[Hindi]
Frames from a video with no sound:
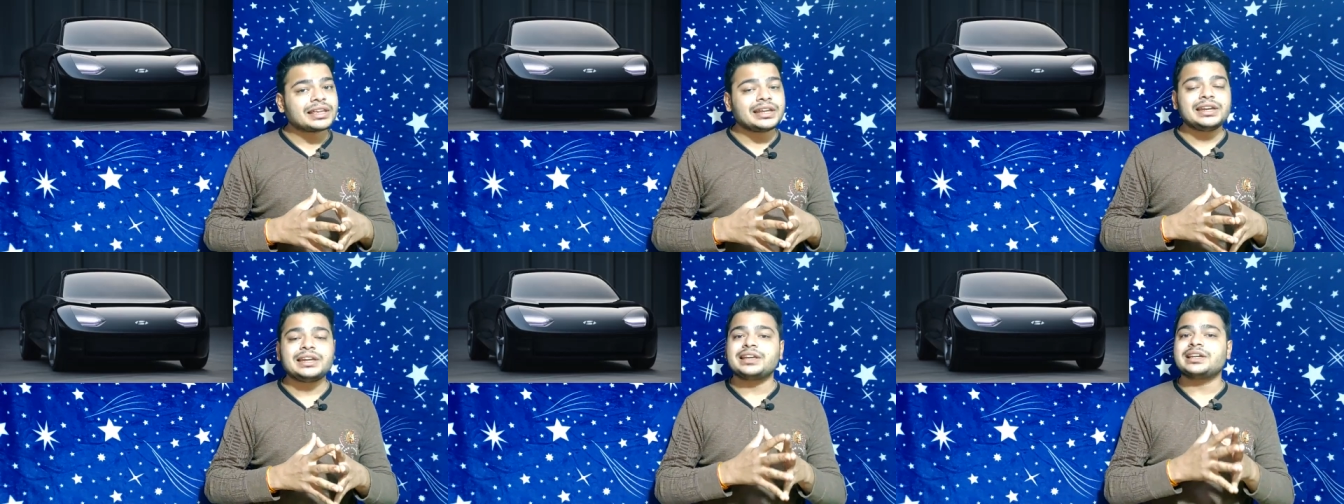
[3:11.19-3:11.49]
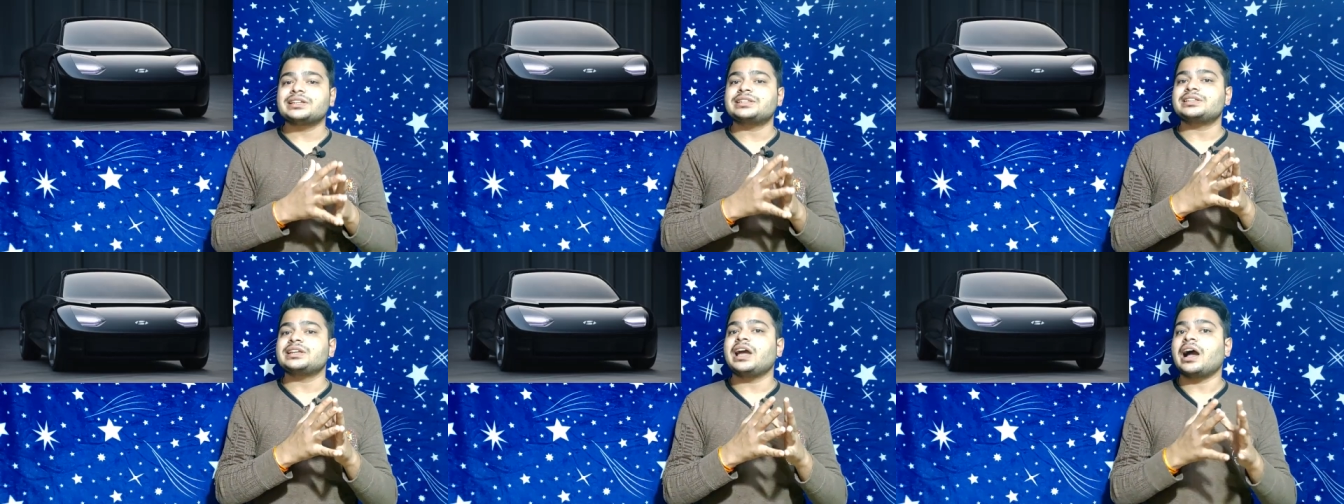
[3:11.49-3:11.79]

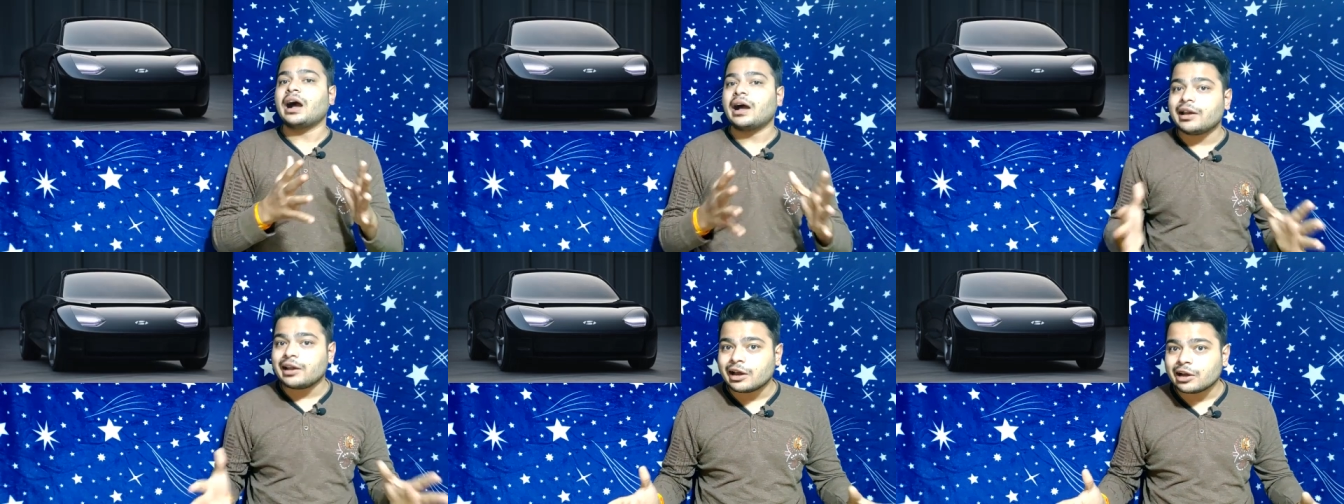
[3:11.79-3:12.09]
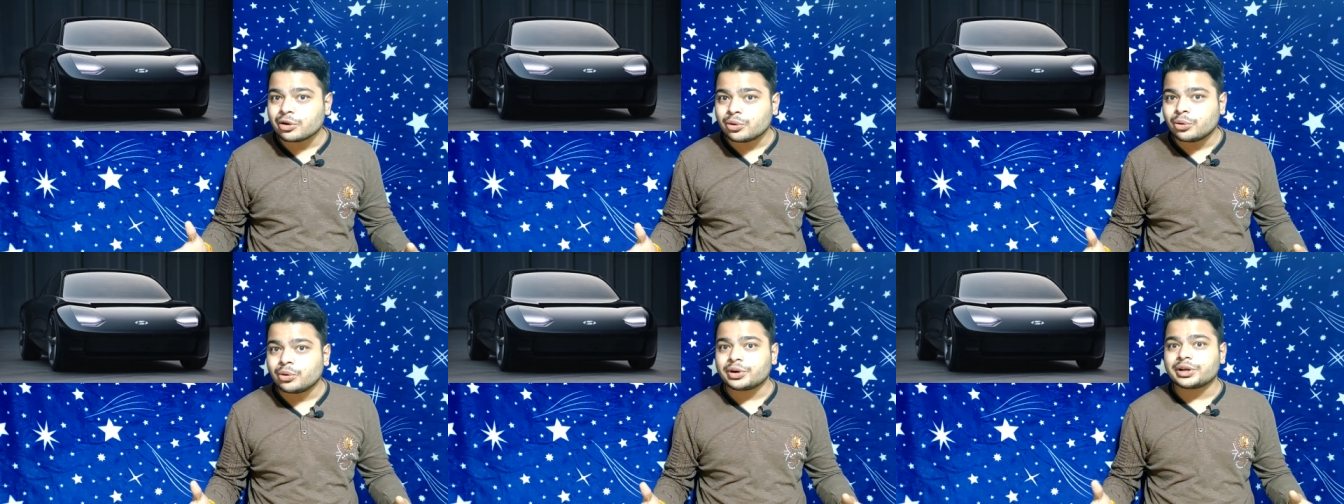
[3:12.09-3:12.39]
तरीके से
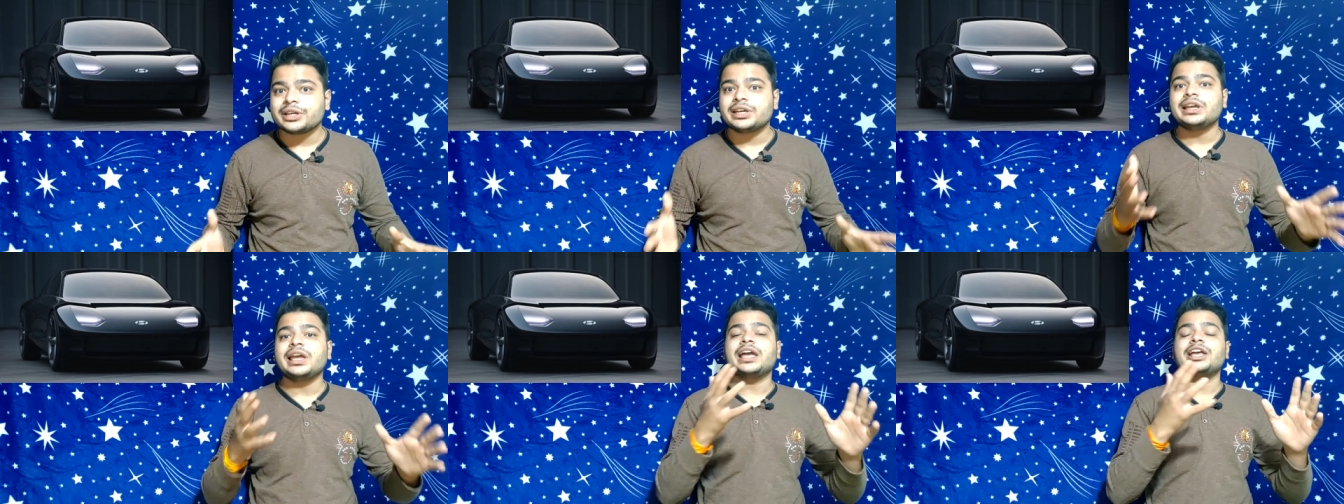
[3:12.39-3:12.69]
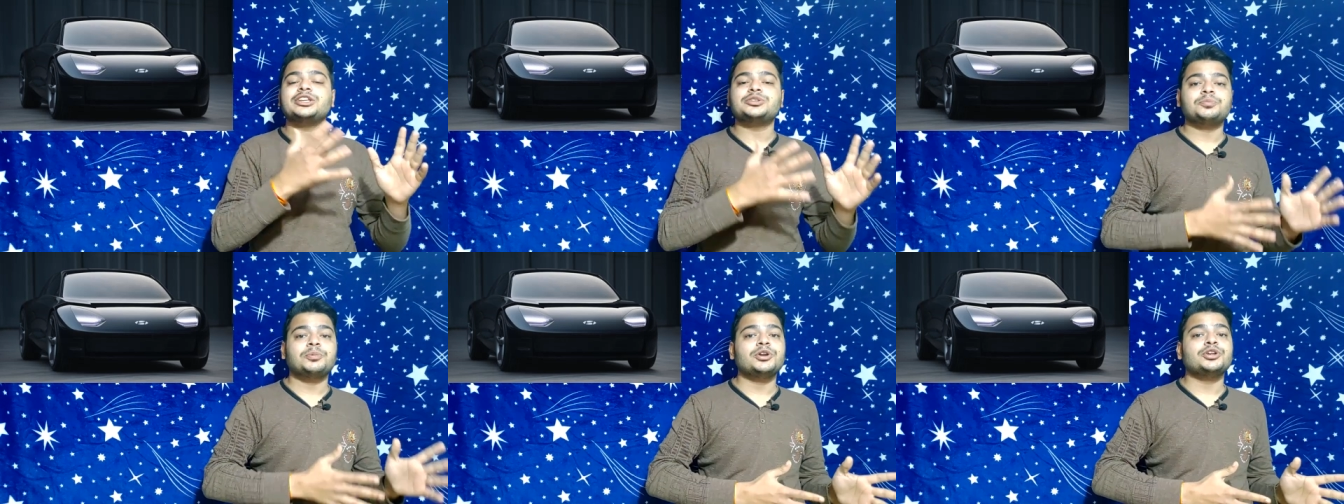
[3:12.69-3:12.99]
अलग होगी
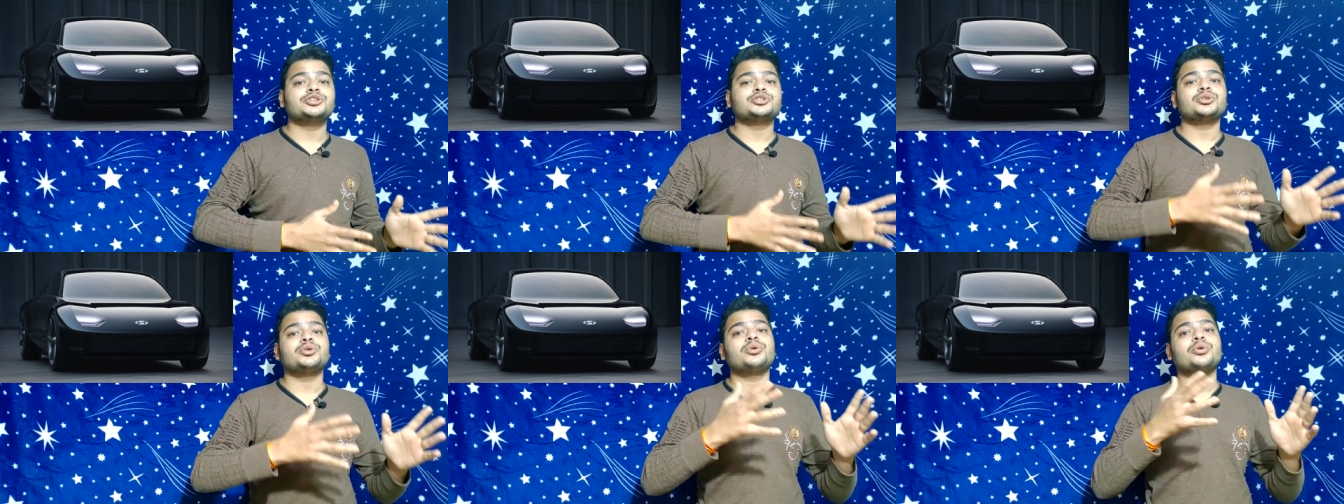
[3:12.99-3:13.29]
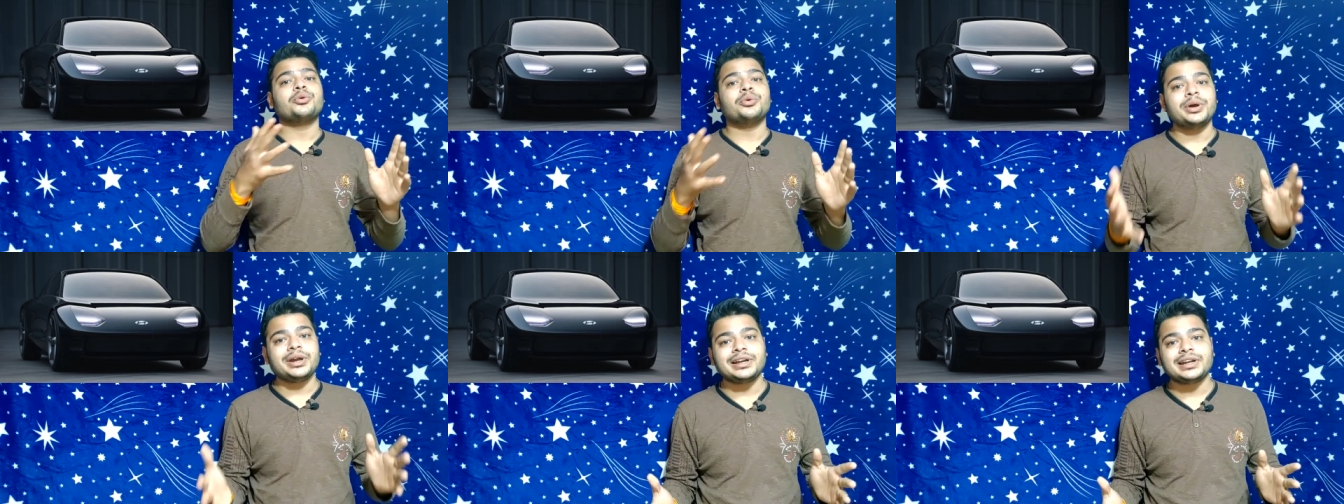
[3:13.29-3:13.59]
एस्प्रेसो
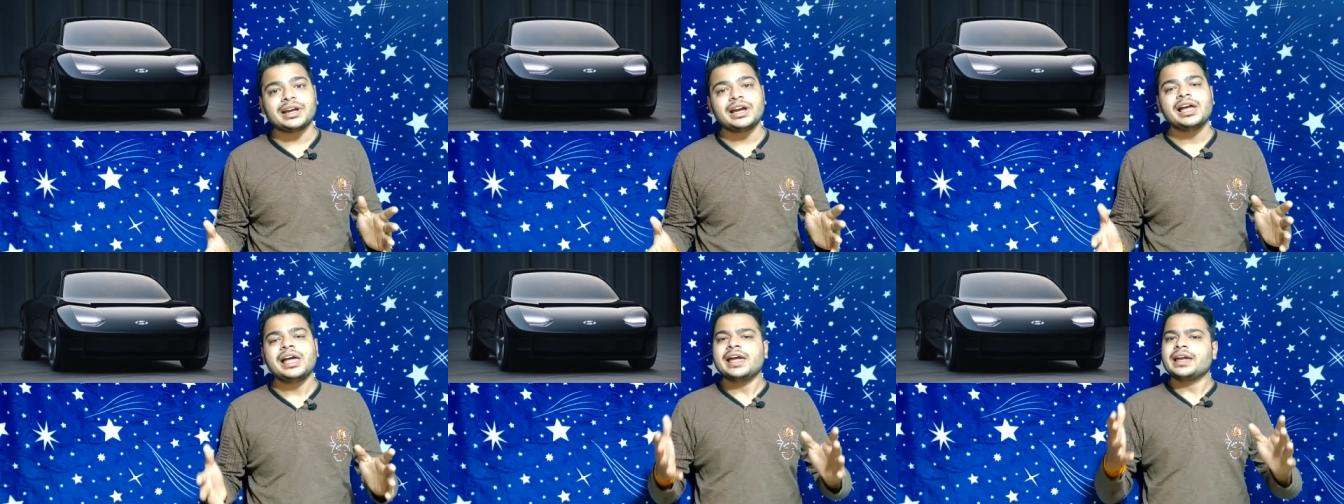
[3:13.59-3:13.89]
क्विड